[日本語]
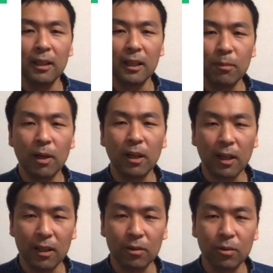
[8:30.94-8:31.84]
今が
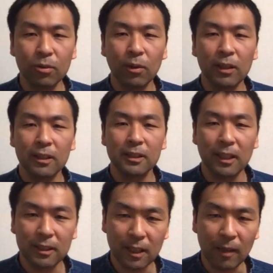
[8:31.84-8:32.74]
買いというお話
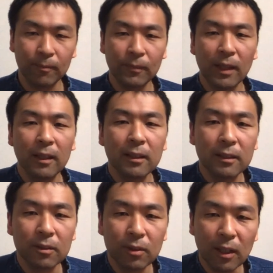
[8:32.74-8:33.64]
でした。
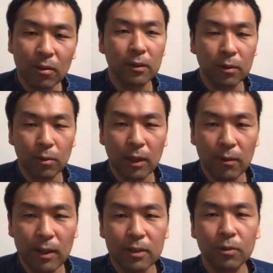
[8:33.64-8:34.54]
それでは動画
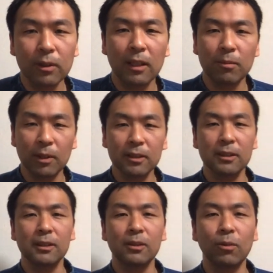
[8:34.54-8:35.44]
は以上になりま
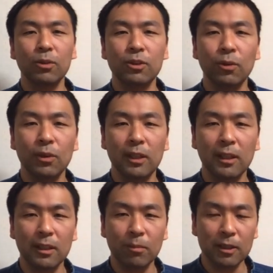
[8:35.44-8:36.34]
す。ご視聴いた
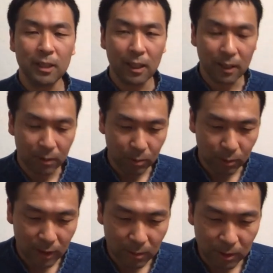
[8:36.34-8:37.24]
だきましてありがとう
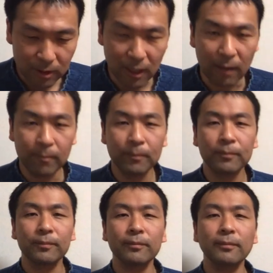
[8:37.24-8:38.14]
ございました。
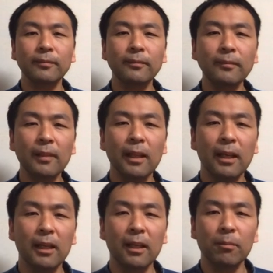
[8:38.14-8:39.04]

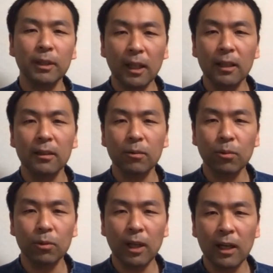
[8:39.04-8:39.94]
えー、また
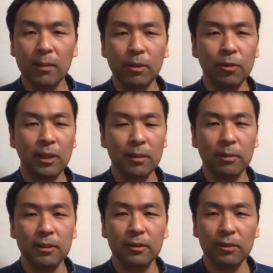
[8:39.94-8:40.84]
今後の励みとなり
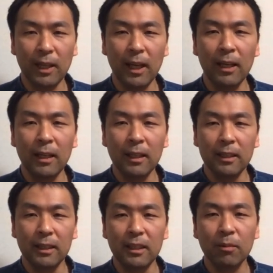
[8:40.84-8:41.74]
ますので、
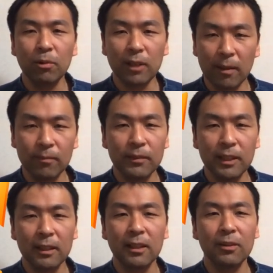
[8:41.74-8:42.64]
いいねボタン、
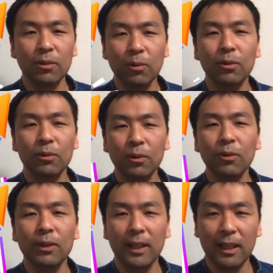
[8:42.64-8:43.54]
チャンネル登録を
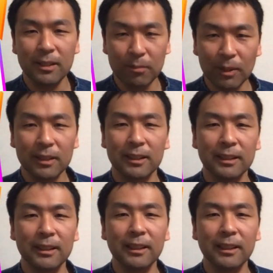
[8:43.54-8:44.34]
お願いします。